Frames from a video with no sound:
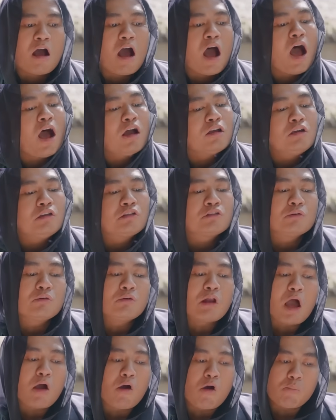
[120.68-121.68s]
Ah
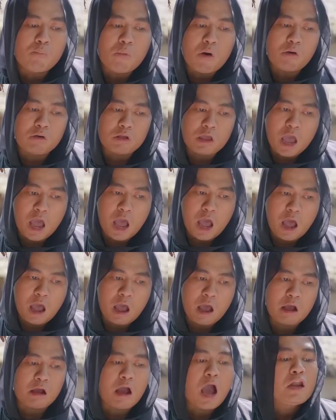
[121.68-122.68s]
gitulah
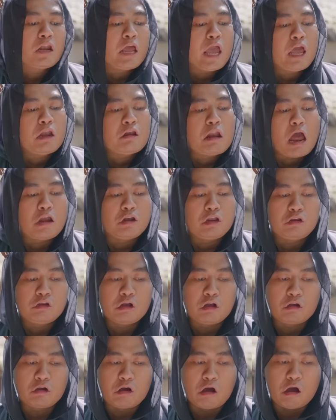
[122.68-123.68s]
ngomongnya, kan enak
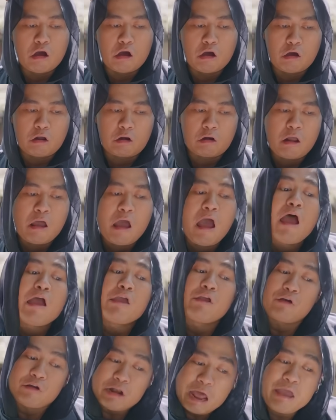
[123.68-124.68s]
didengar.
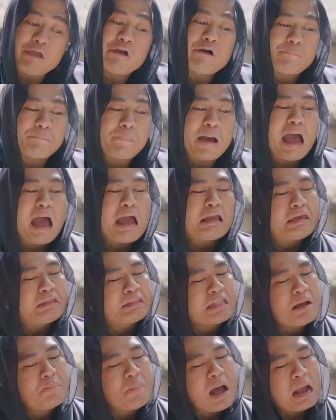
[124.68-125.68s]
Yaudah yuk pak
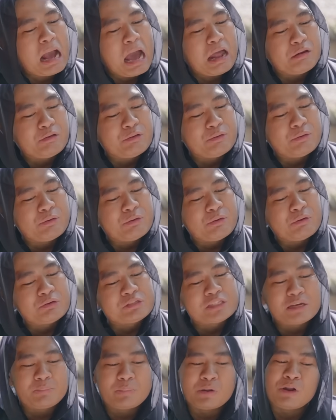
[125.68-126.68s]
kita makan dulu
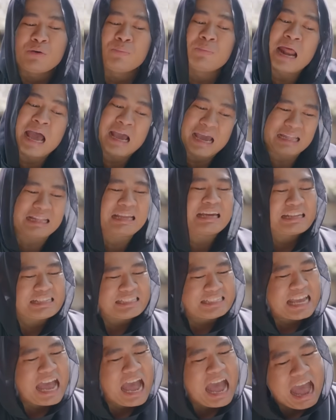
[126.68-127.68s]
sebelum berangkat
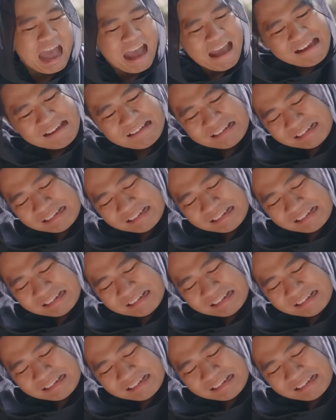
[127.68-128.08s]
kerja.